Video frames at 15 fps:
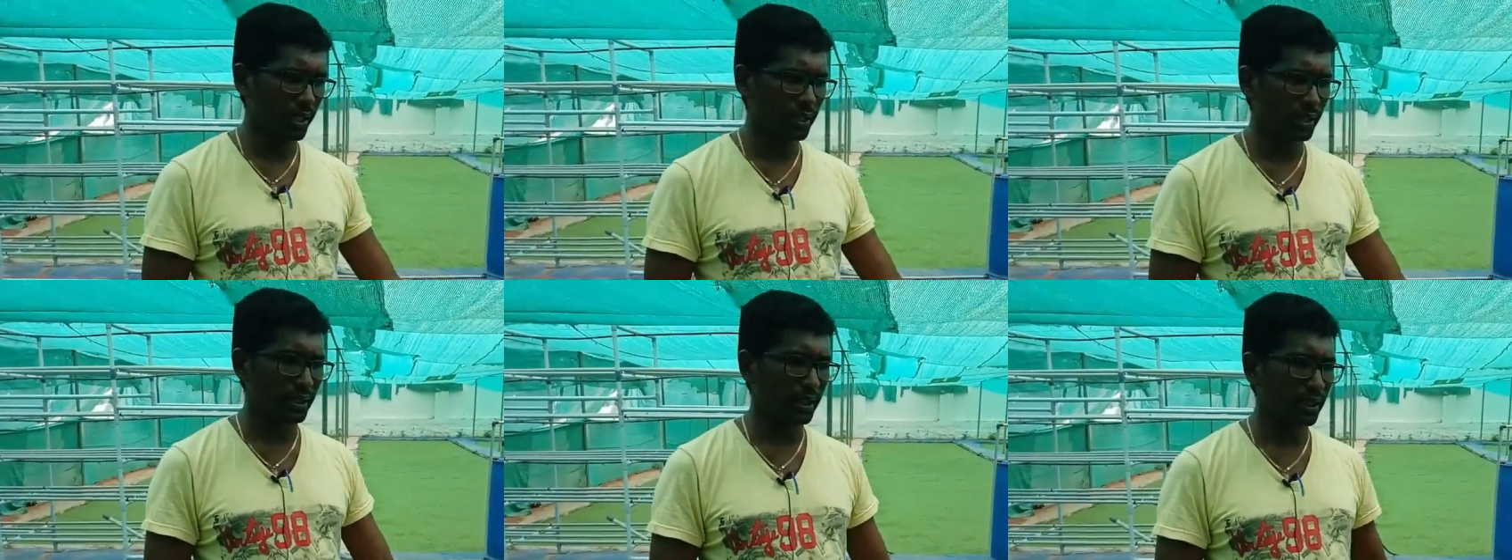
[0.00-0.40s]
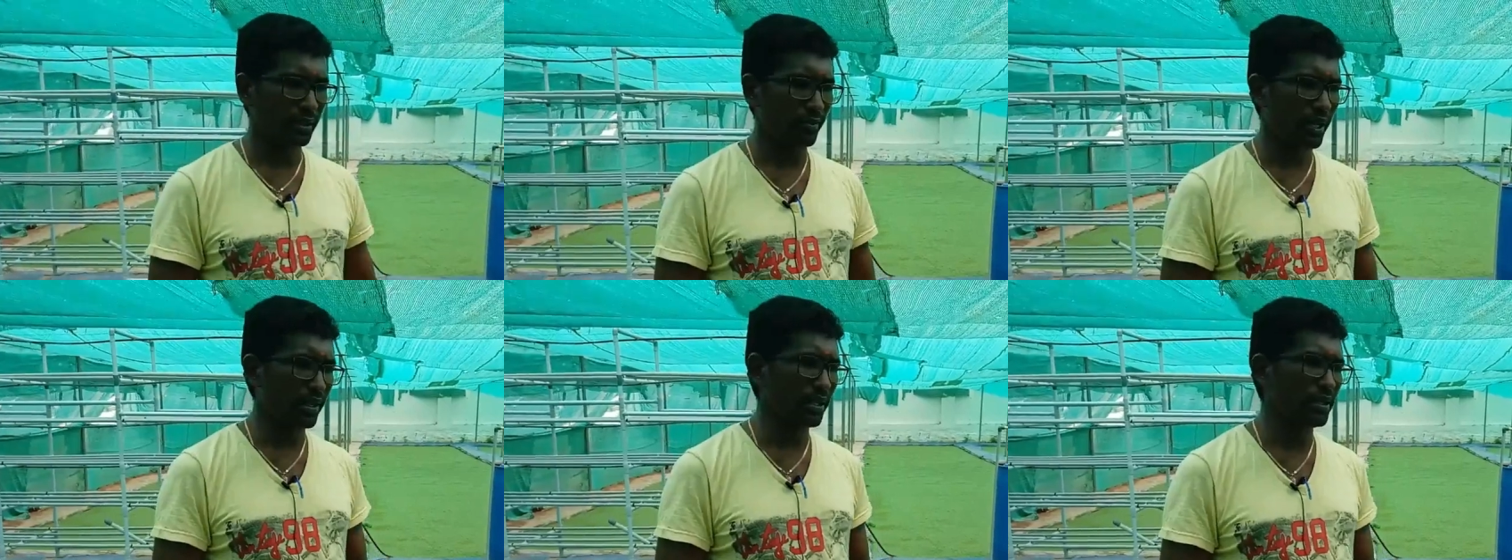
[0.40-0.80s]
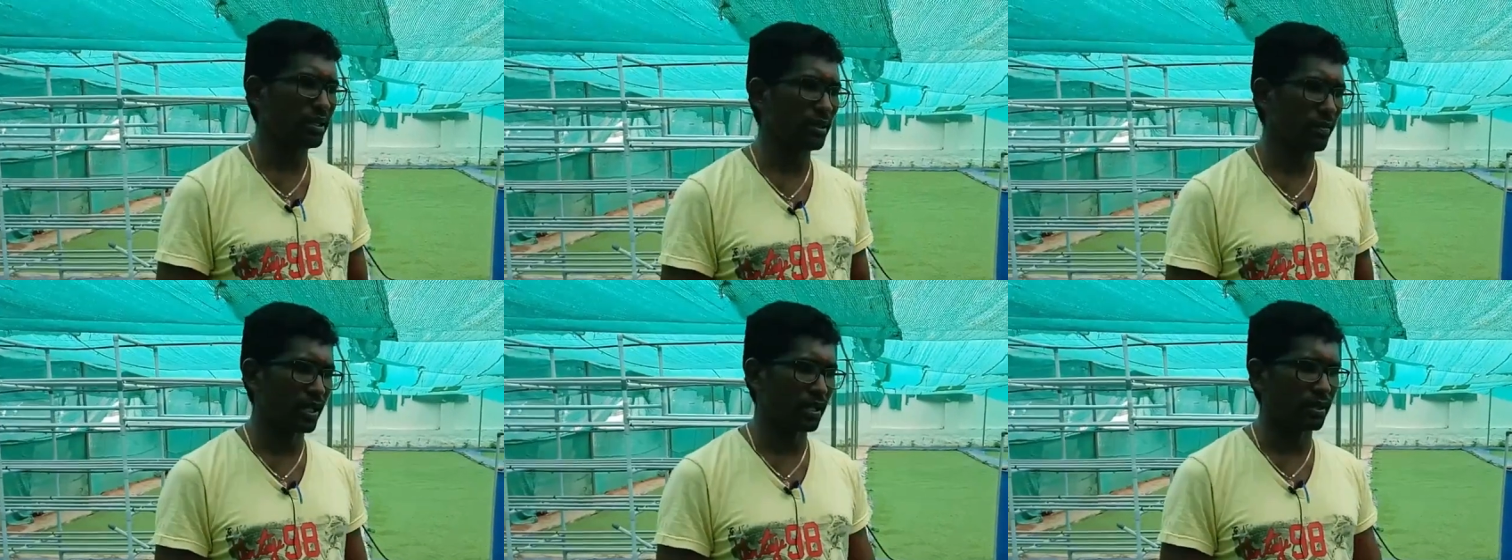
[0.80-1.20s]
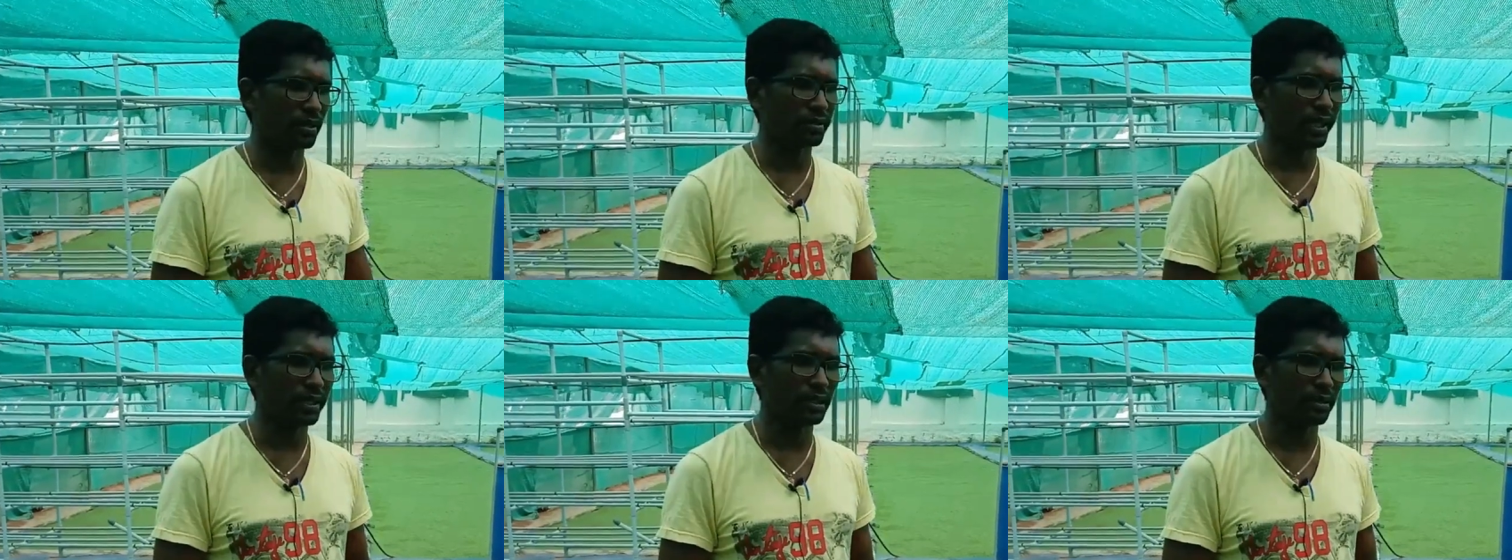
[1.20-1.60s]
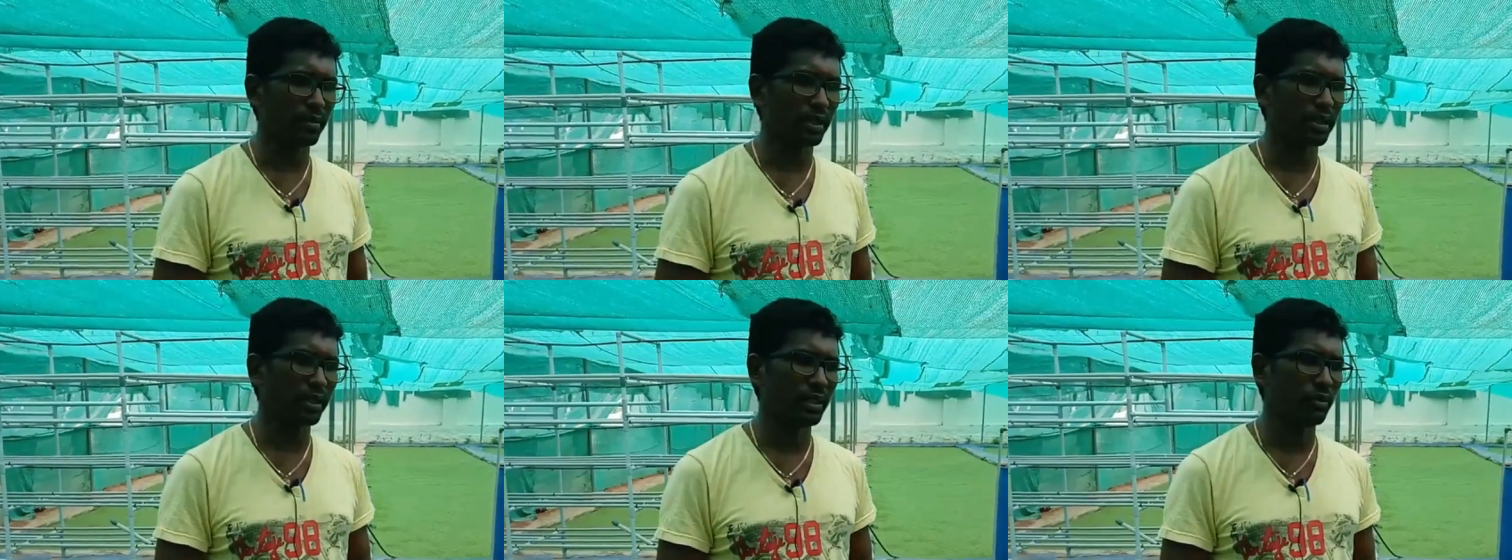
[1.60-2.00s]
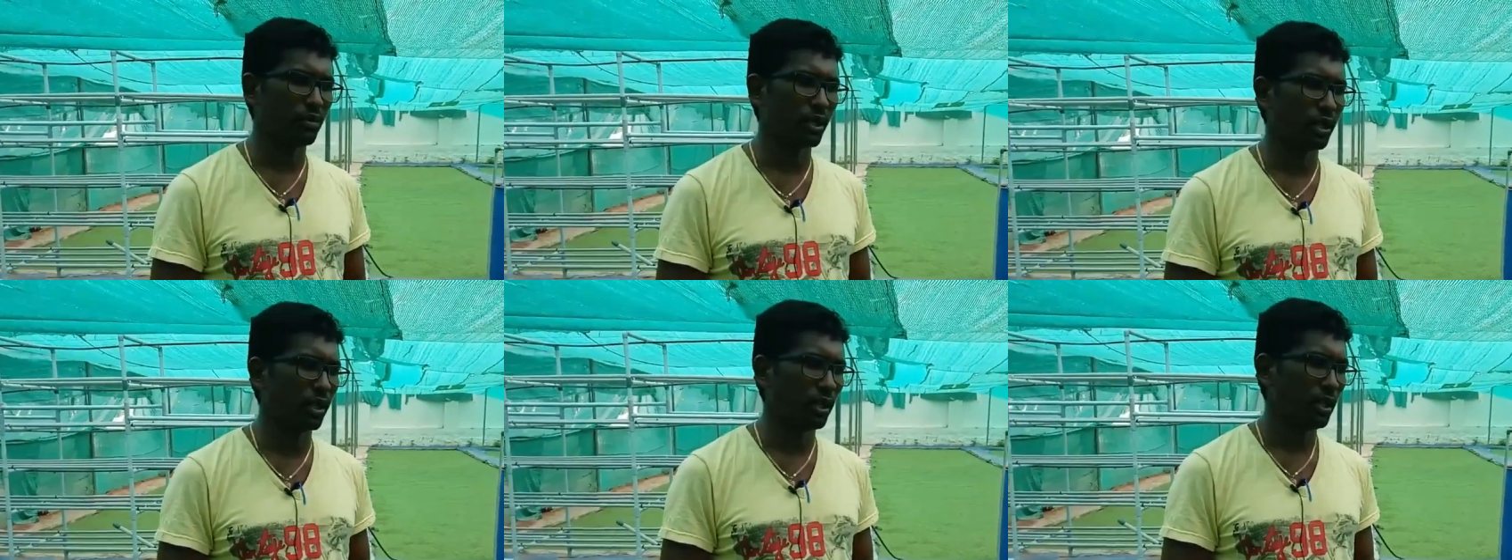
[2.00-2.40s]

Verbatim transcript: இந்த பதினஞ்சுக்கு பதினெட்டு சைஸுக்கு பார்த்தீங்கன்னா ஒரு